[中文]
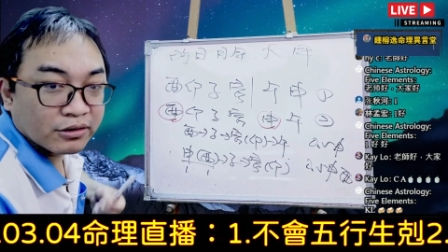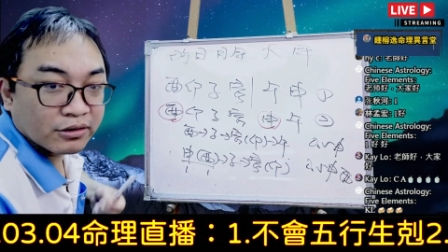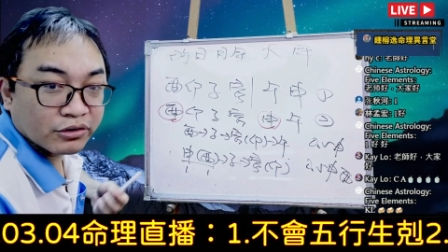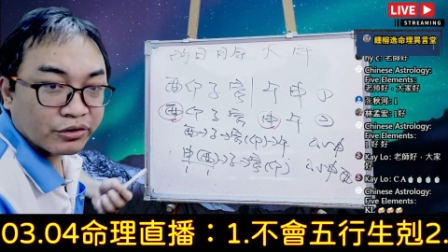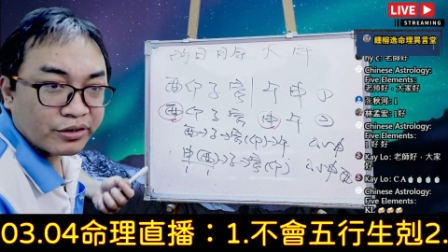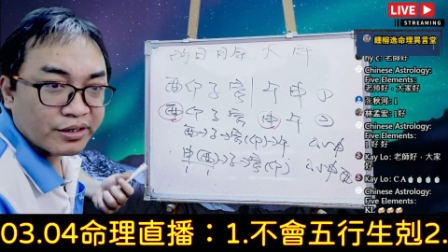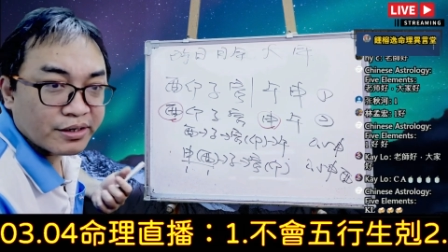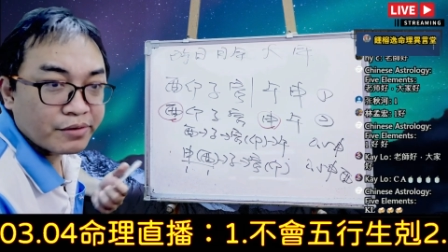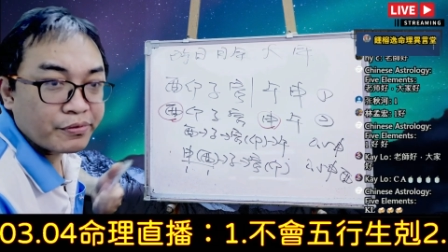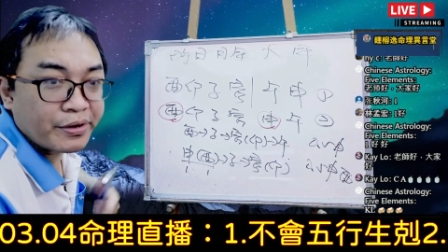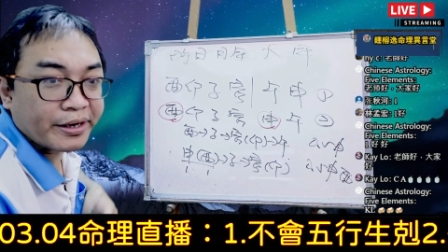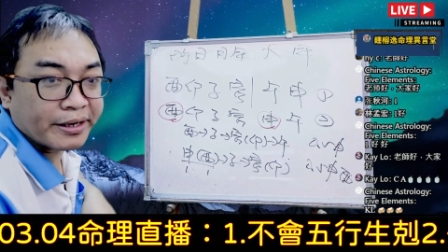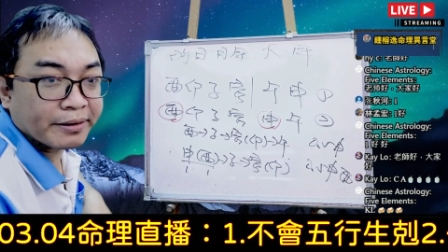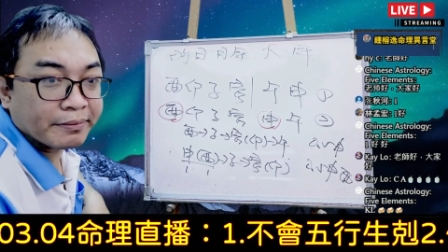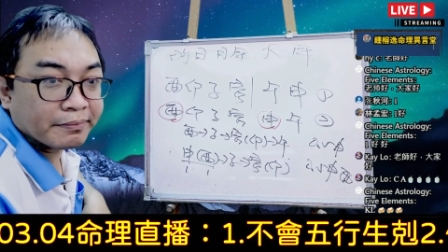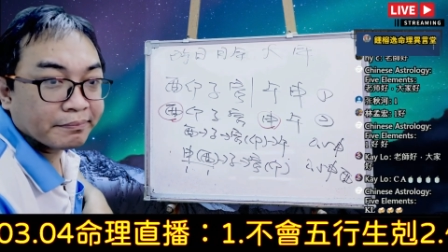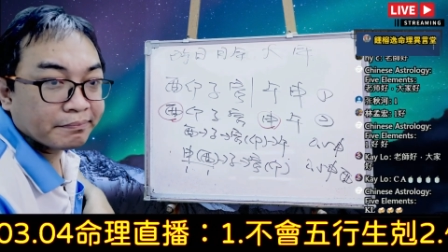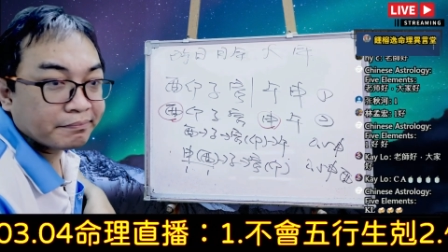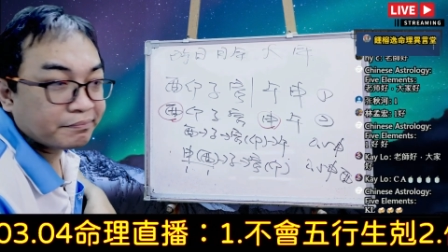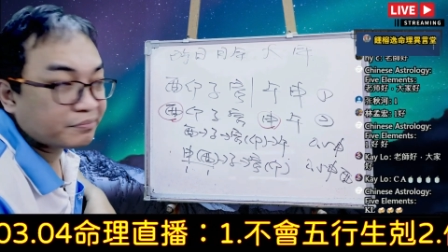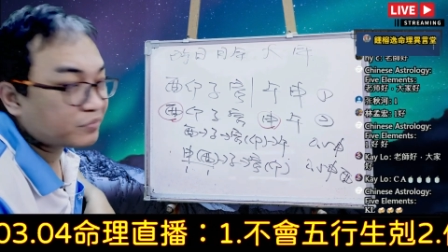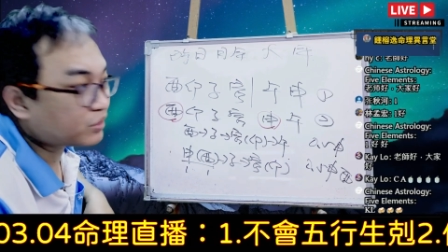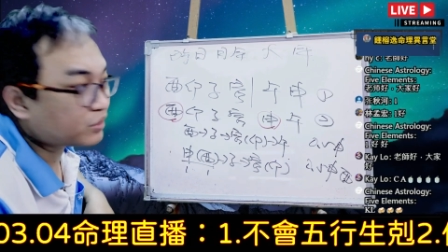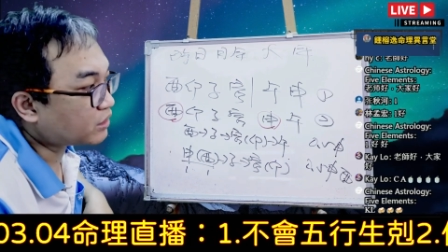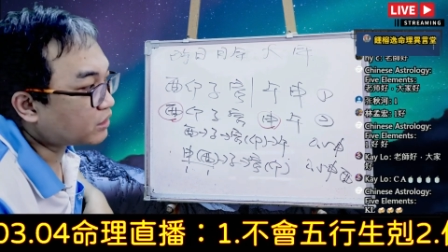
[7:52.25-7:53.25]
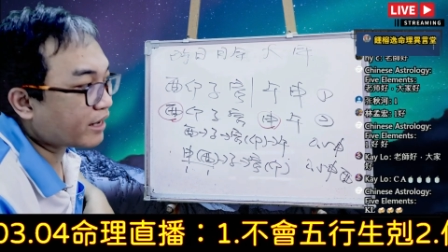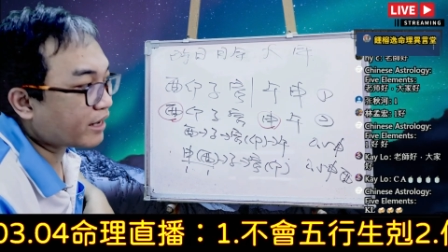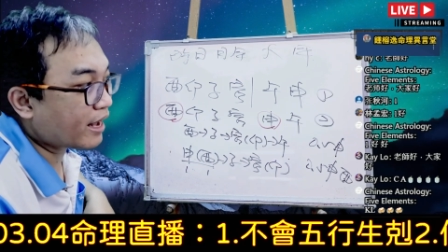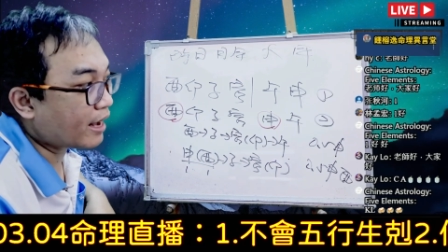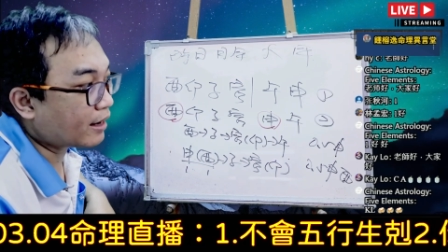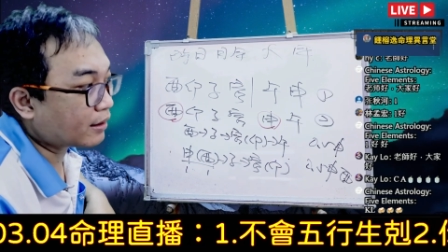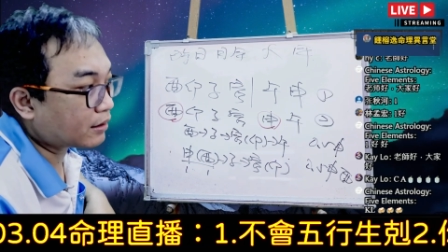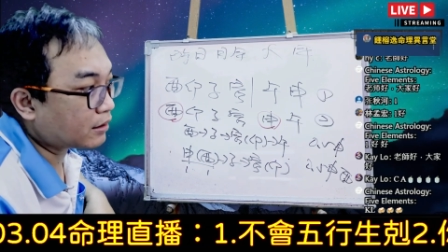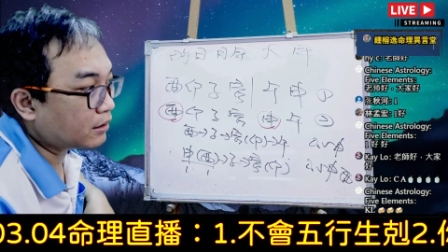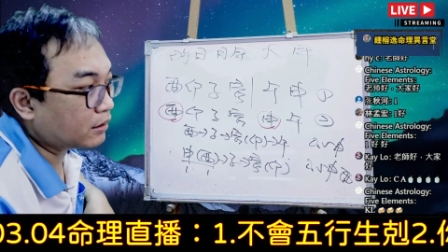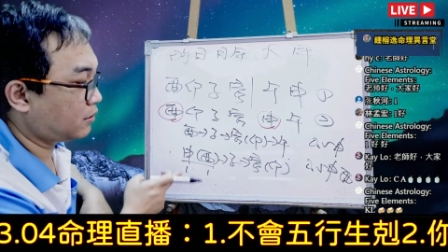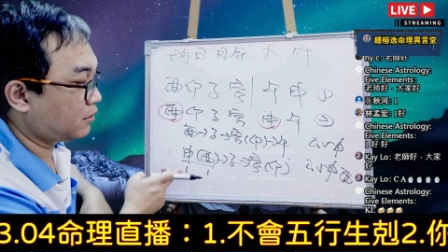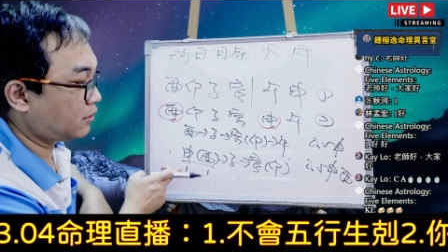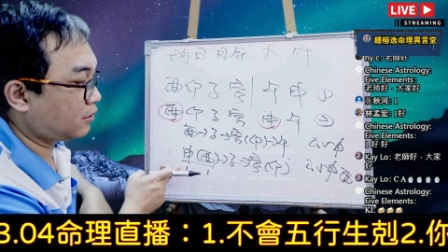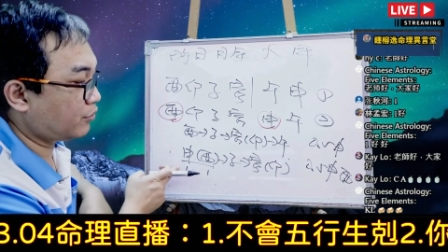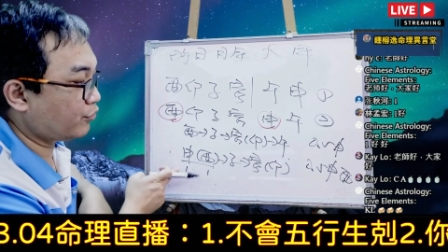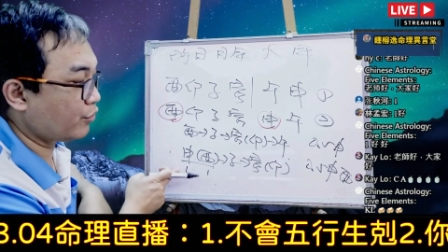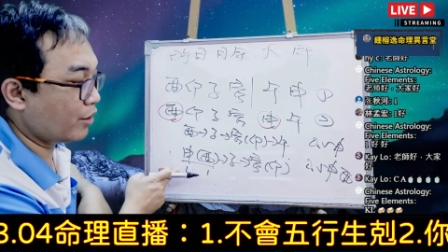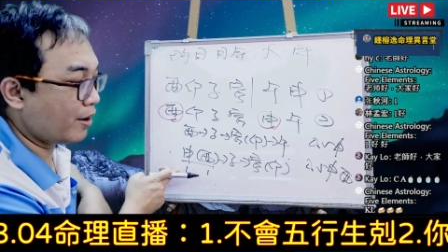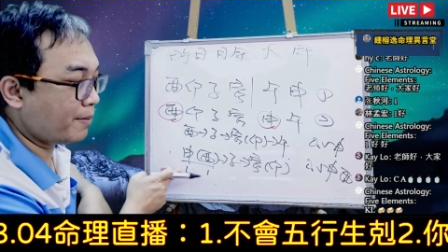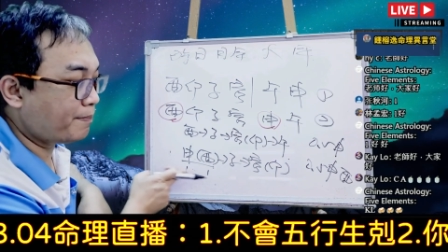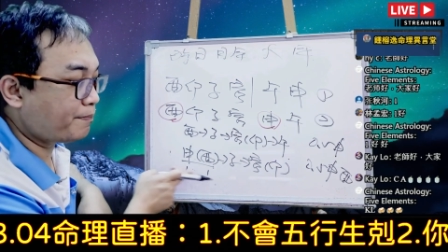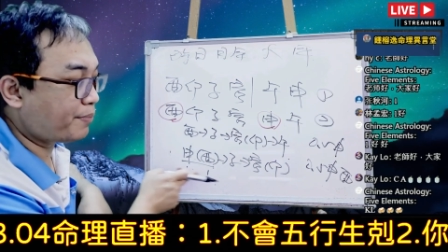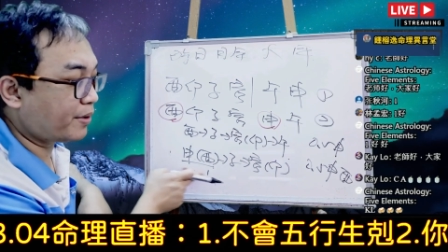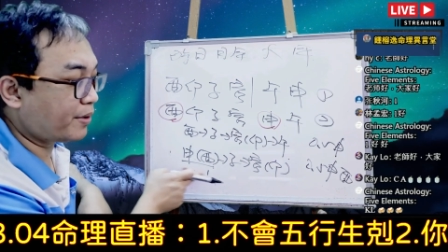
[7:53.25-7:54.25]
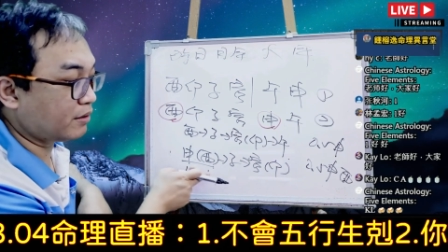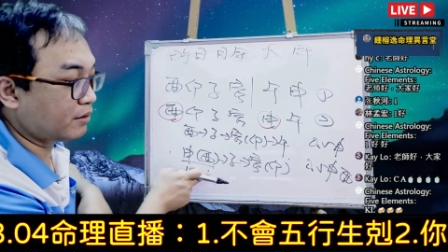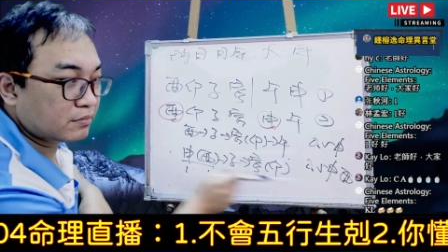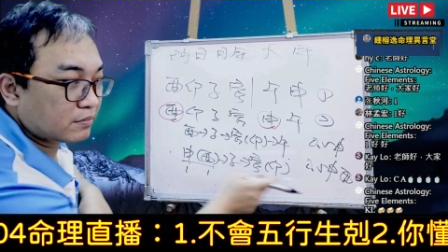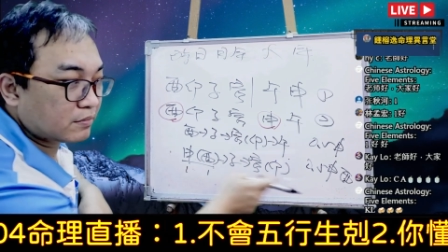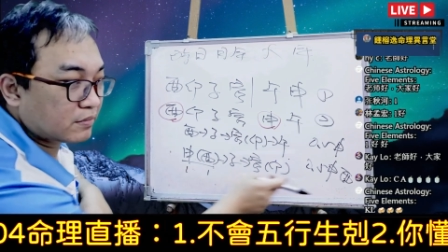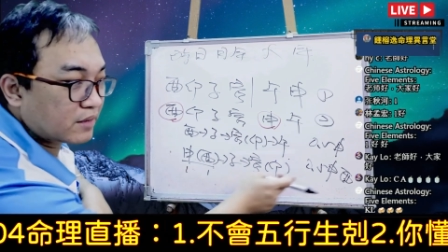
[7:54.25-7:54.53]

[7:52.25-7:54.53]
所以各位，这两个原本